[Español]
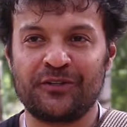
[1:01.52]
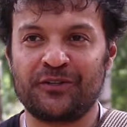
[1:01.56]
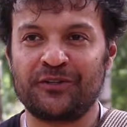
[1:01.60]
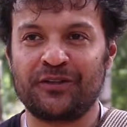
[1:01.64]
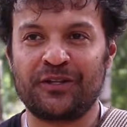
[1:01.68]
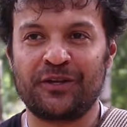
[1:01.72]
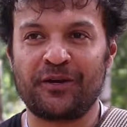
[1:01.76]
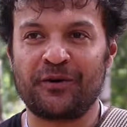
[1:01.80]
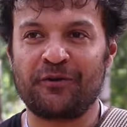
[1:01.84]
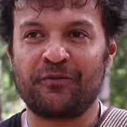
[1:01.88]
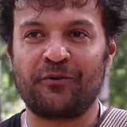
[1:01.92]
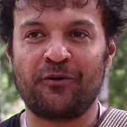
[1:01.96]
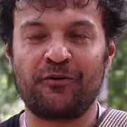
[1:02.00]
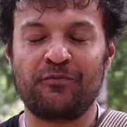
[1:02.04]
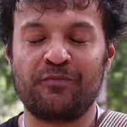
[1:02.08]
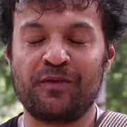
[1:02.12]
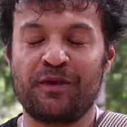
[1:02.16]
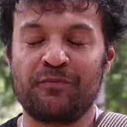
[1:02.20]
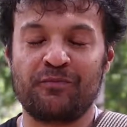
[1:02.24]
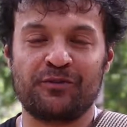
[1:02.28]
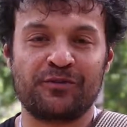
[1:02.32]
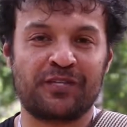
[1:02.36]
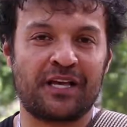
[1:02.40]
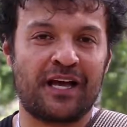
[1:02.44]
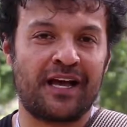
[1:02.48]
donde
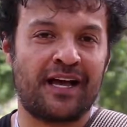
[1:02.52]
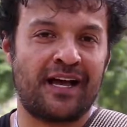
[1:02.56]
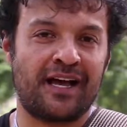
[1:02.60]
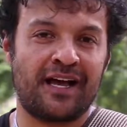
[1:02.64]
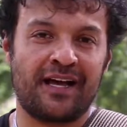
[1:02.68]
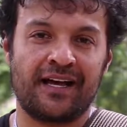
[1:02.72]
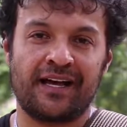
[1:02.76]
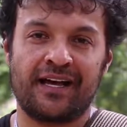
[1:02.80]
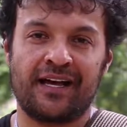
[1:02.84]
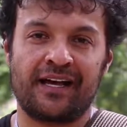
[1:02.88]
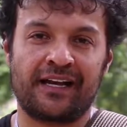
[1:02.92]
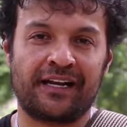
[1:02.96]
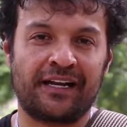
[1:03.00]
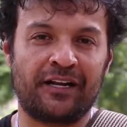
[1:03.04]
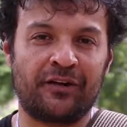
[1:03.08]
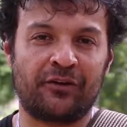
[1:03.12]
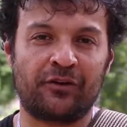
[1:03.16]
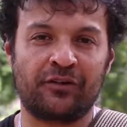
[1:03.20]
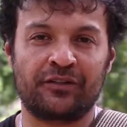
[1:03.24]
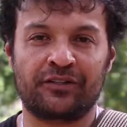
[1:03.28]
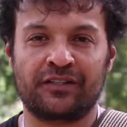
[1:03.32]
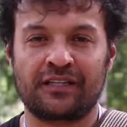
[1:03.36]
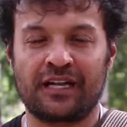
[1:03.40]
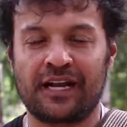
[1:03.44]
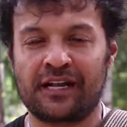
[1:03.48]
volvimos a,
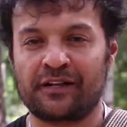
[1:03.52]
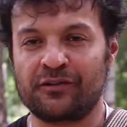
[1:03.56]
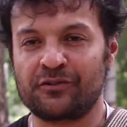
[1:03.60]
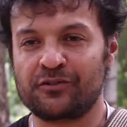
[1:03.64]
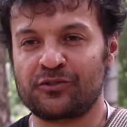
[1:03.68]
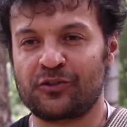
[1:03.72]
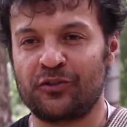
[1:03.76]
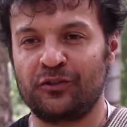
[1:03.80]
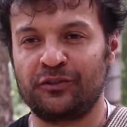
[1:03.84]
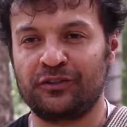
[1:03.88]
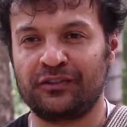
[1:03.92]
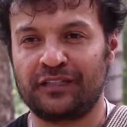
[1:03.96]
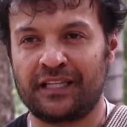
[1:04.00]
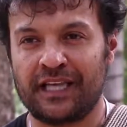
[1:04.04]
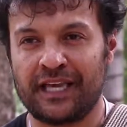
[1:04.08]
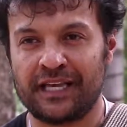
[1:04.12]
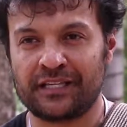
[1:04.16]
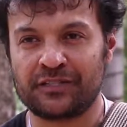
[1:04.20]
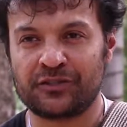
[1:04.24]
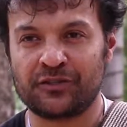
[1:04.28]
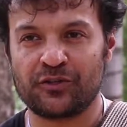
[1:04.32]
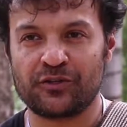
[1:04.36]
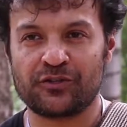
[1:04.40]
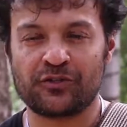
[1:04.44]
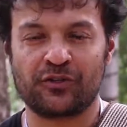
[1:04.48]
reencontrarnos con
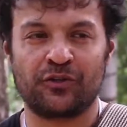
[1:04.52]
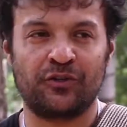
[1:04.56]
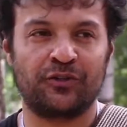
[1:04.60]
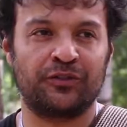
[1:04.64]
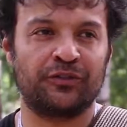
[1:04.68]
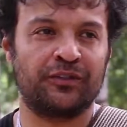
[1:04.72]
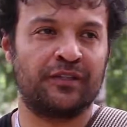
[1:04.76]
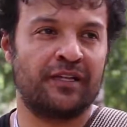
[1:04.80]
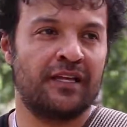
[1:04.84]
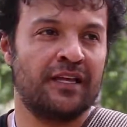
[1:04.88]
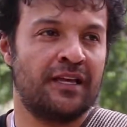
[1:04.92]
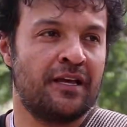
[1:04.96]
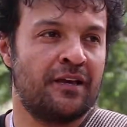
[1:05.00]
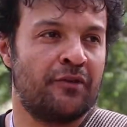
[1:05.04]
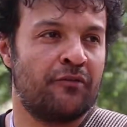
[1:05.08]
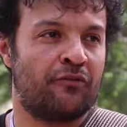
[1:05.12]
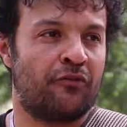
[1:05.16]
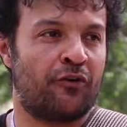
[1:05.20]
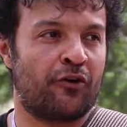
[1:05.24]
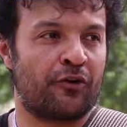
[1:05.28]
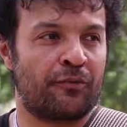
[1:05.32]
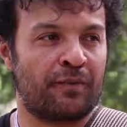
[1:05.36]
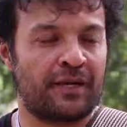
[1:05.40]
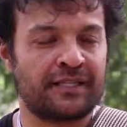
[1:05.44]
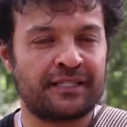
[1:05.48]
textos, con
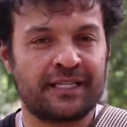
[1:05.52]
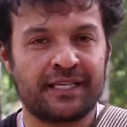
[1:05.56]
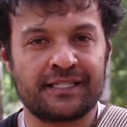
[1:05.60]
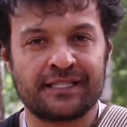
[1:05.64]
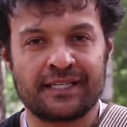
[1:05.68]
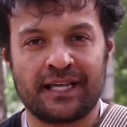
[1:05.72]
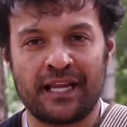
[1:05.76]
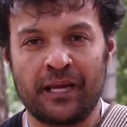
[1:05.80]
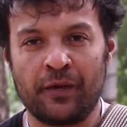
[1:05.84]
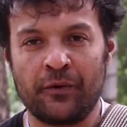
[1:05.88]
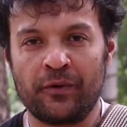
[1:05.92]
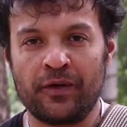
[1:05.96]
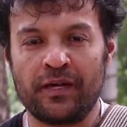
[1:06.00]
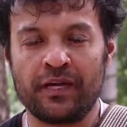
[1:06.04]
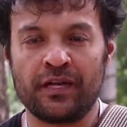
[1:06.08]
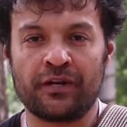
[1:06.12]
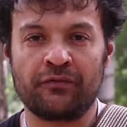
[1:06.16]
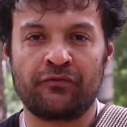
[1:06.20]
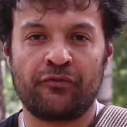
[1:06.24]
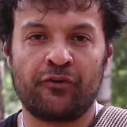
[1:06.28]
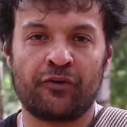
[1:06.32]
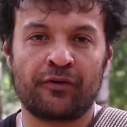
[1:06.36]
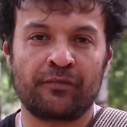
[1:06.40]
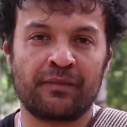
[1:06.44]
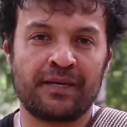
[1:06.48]
formas de
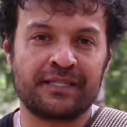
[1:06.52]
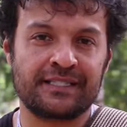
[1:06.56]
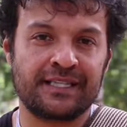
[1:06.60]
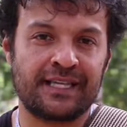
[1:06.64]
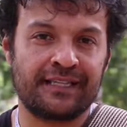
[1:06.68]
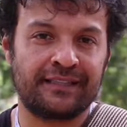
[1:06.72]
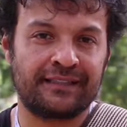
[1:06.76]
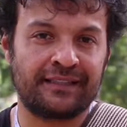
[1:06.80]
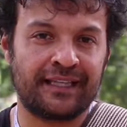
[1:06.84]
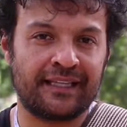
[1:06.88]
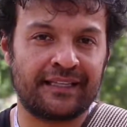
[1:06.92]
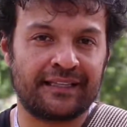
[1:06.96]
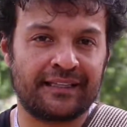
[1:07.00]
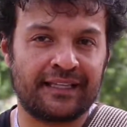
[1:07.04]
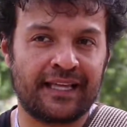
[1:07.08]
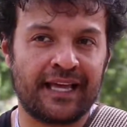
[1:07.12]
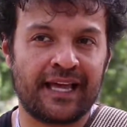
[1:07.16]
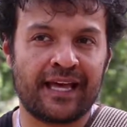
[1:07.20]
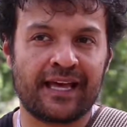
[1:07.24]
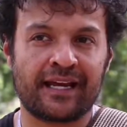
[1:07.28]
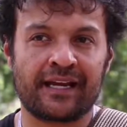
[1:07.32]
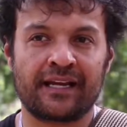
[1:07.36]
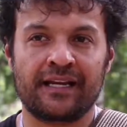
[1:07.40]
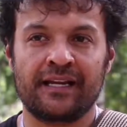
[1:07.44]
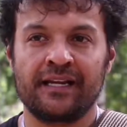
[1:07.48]
escribir, formas de
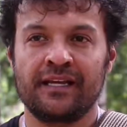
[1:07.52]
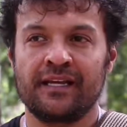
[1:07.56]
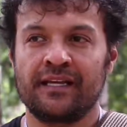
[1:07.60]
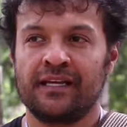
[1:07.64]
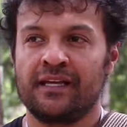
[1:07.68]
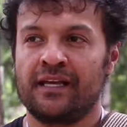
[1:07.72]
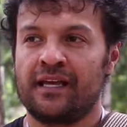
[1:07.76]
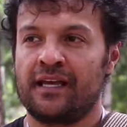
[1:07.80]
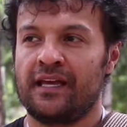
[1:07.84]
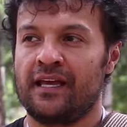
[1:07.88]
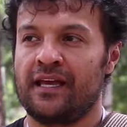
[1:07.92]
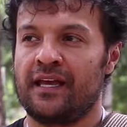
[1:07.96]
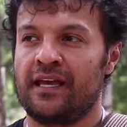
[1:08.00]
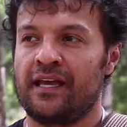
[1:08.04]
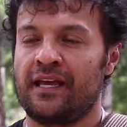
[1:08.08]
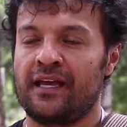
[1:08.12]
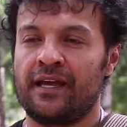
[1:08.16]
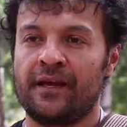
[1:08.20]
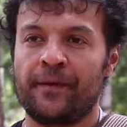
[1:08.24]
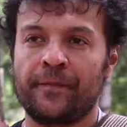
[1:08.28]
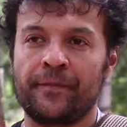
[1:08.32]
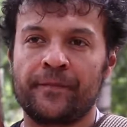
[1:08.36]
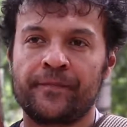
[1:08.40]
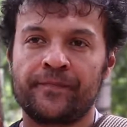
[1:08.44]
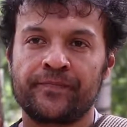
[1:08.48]
entender,
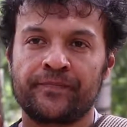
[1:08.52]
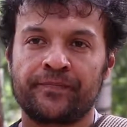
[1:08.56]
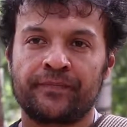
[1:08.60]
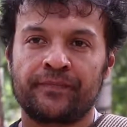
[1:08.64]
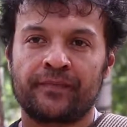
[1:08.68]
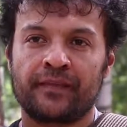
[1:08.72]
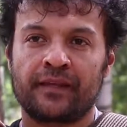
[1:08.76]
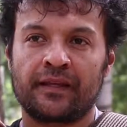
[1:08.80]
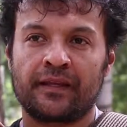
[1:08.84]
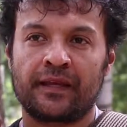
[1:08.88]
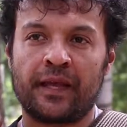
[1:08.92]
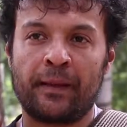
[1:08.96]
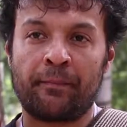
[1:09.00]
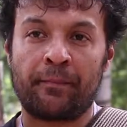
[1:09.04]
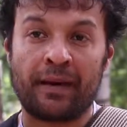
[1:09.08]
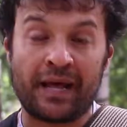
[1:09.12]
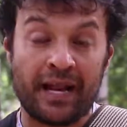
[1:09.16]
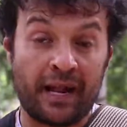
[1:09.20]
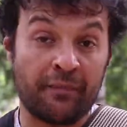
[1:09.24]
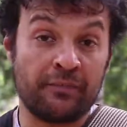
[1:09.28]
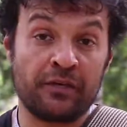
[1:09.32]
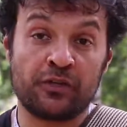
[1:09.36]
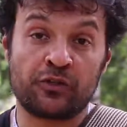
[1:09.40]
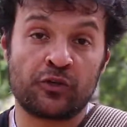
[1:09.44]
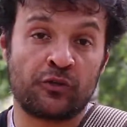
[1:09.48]
em, que
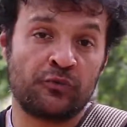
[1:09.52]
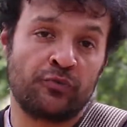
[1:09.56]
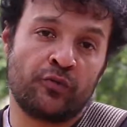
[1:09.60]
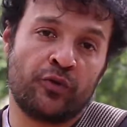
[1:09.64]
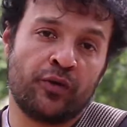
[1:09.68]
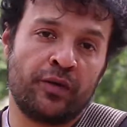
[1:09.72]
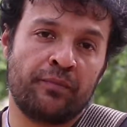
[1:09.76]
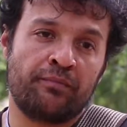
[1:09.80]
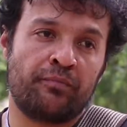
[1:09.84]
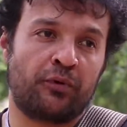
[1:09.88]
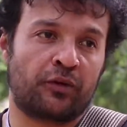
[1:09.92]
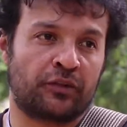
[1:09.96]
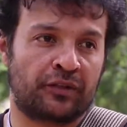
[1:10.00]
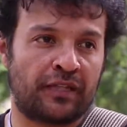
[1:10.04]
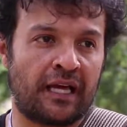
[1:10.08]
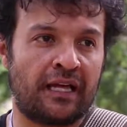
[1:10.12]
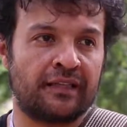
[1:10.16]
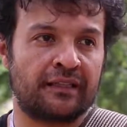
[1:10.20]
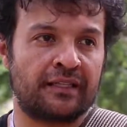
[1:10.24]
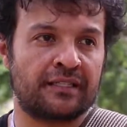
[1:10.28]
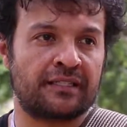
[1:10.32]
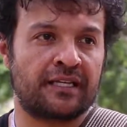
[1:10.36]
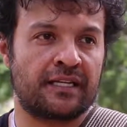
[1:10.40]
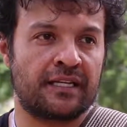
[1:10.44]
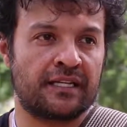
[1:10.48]
para mí son muy
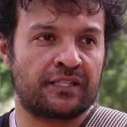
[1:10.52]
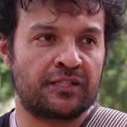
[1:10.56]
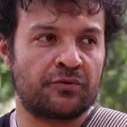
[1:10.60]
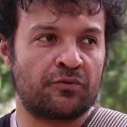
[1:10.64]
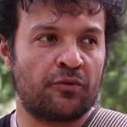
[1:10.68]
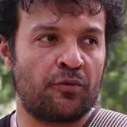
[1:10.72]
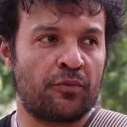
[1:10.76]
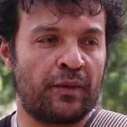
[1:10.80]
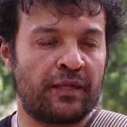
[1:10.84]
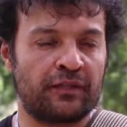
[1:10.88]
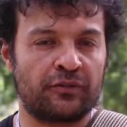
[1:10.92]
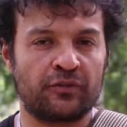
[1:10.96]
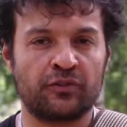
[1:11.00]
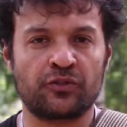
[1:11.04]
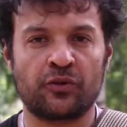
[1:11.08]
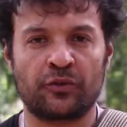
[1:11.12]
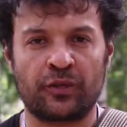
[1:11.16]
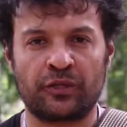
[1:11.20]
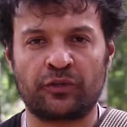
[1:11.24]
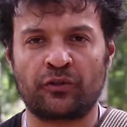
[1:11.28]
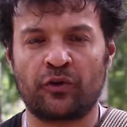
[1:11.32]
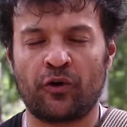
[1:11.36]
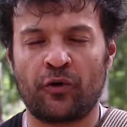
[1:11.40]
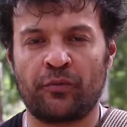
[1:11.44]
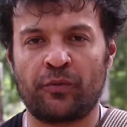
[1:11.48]
importantes en este momento y
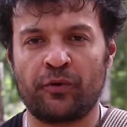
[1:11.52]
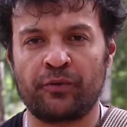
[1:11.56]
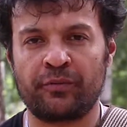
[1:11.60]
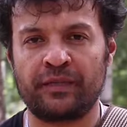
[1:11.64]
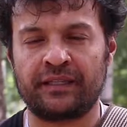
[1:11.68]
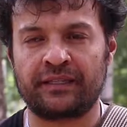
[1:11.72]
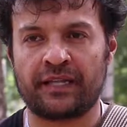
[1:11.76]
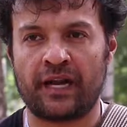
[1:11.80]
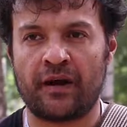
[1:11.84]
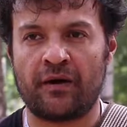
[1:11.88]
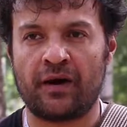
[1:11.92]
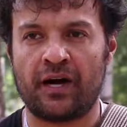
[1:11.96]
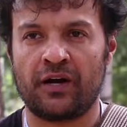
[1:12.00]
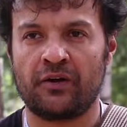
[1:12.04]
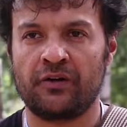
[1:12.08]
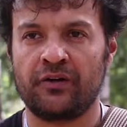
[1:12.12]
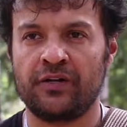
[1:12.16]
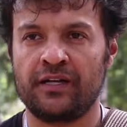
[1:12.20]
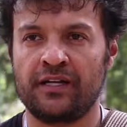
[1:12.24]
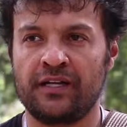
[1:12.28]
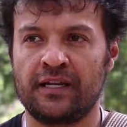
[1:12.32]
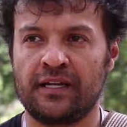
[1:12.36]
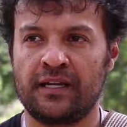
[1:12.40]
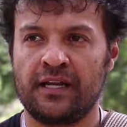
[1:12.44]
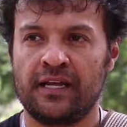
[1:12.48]
sobre todo por mi trabajo
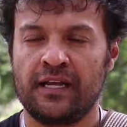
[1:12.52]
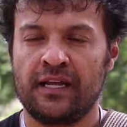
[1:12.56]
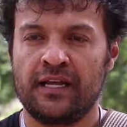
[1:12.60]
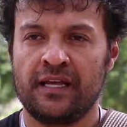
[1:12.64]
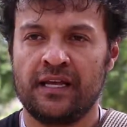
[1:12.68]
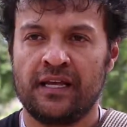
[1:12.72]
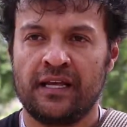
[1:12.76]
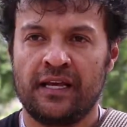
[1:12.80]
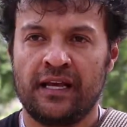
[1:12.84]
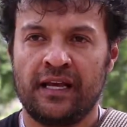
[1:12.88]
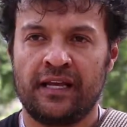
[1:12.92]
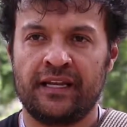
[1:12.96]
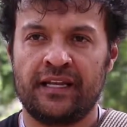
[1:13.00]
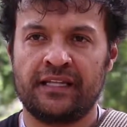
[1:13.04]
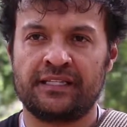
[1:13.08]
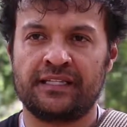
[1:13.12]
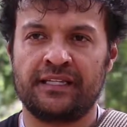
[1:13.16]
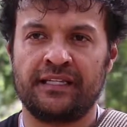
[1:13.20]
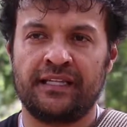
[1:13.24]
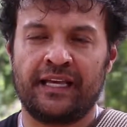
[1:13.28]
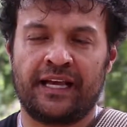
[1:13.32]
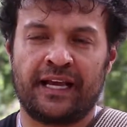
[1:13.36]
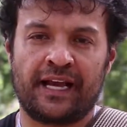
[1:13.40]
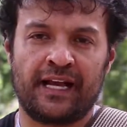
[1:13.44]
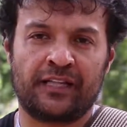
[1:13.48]
en, el
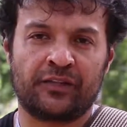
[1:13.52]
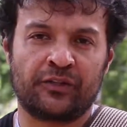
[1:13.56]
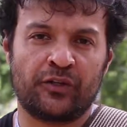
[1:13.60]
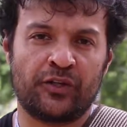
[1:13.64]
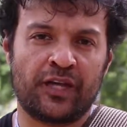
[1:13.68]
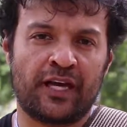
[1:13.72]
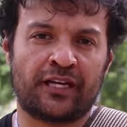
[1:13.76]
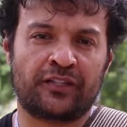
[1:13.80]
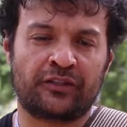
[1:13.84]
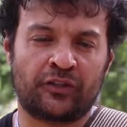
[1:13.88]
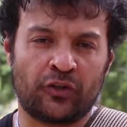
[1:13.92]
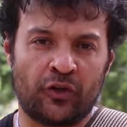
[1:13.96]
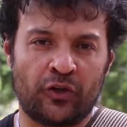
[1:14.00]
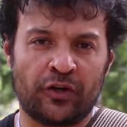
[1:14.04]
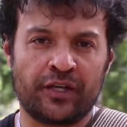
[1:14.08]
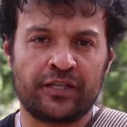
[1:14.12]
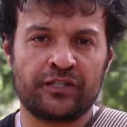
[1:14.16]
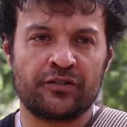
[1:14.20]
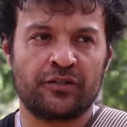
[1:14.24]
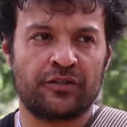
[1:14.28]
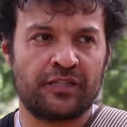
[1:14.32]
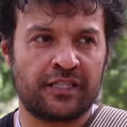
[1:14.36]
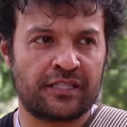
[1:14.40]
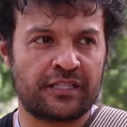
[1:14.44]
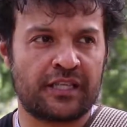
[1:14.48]
sindicato de
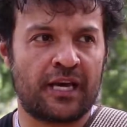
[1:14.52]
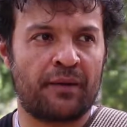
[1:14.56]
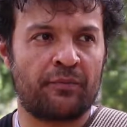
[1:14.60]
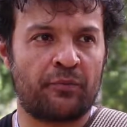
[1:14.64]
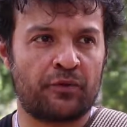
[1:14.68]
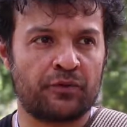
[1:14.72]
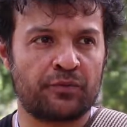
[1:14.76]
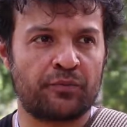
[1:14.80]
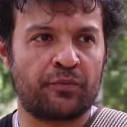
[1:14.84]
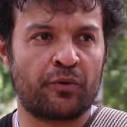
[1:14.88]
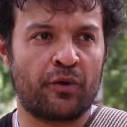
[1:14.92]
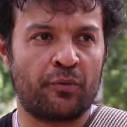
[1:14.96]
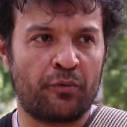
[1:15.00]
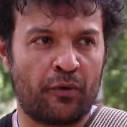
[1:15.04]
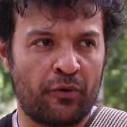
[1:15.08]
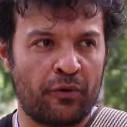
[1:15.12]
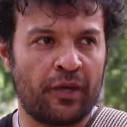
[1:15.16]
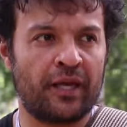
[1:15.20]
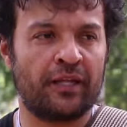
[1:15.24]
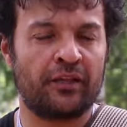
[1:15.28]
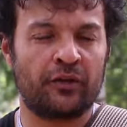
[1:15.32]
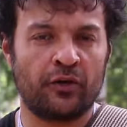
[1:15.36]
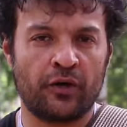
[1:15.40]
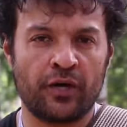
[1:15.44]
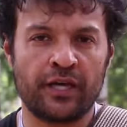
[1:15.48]
actores donde estamos
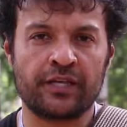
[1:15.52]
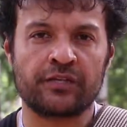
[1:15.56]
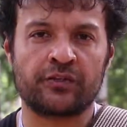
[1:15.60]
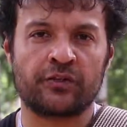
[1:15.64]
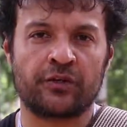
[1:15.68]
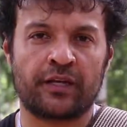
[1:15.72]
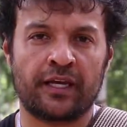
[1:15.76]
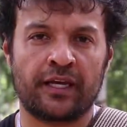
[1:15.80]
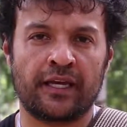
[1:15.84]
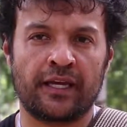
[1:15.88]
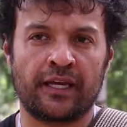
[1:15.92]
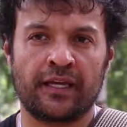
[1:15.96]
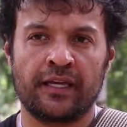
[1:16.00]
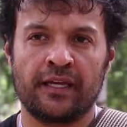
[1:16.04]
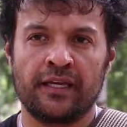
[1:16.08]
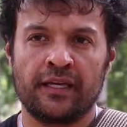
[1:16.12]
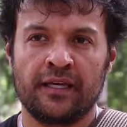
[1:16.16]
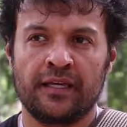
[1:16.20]
promoviendo eso, que,